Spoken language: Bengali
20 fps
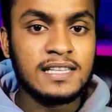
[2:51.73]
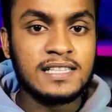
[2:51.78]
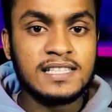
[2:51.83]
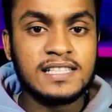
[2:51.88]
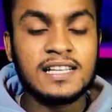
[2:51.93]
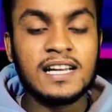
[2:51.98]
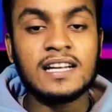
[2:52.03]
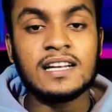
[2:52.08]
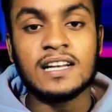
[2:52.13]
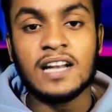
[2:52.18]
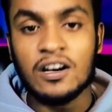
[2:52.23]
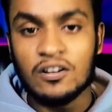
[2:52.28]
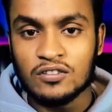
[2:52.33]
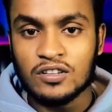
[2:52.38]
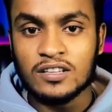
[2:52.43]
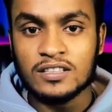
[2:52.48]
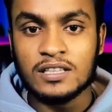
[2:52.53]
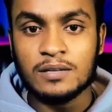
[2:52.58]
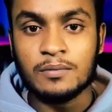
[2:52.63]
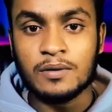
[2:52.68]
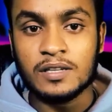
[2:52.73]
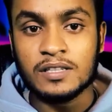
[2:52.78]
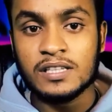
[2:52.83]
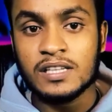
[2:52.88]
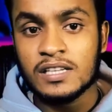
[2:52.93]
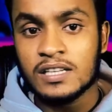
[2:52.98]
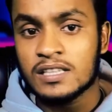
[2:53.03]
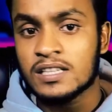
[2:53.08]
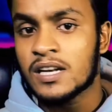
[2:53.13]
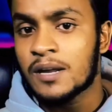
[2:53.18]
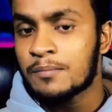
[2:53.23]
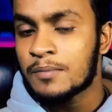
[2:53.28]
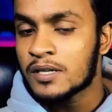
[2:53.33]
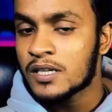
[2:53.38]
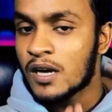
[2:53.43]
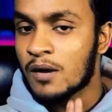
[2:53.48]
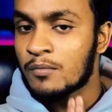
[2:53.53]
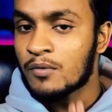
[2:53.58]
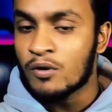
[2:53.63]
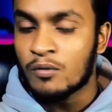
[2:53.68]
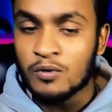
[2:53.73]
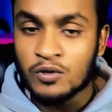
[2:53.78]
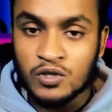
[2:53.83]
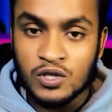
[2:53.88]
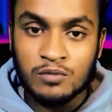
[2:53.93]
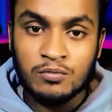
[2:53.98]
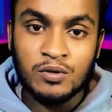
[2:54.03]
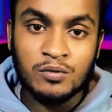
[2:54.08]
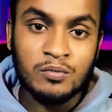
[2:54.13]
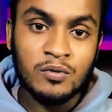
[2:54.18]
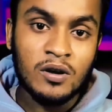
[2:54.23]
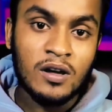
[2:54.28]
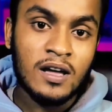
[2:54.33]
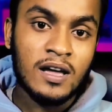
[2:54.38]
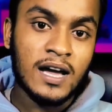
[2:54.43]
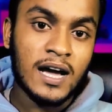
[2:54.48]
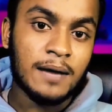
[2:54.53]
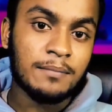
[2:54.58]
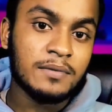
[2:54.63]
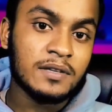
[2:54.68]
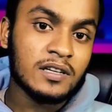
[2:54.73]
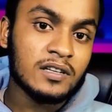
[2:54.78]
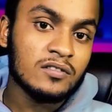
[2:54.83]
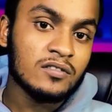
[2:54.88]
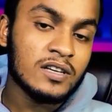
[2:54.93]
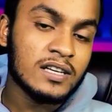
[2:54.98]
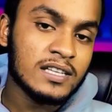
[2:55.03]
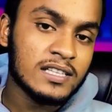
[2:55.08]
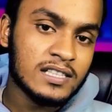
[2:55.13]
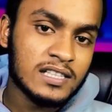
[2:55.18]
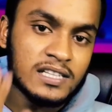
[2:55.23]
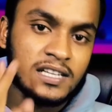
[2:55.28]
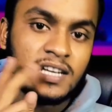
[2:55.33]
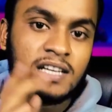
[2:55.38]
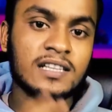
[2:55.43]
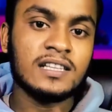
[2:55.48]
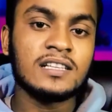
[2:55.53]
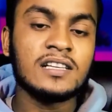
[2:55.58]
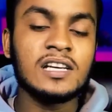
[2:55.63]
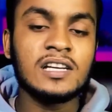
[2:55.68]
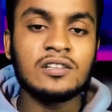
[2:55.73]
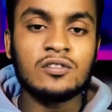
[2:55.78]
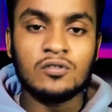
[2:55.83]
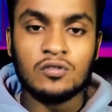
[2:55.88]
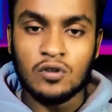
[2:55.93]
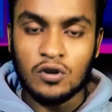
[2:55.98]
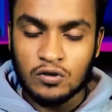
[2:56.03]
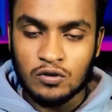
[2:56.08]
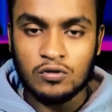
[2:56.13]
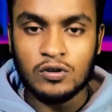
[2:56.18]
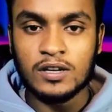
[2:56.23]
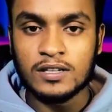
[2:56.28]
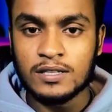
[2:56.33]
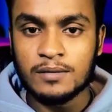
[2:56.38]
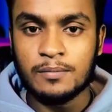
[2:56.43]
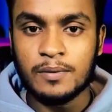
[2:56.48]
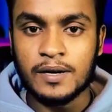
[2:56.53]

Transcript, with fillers: স্টিকার নাও থাকতে পারে সেই ক্ষেত্রে আপনাকে আমি অবশ্যই বলবো আপনি কিন্তু এই স্টিকারের দিকে একটু লক্ষ্য রাখতে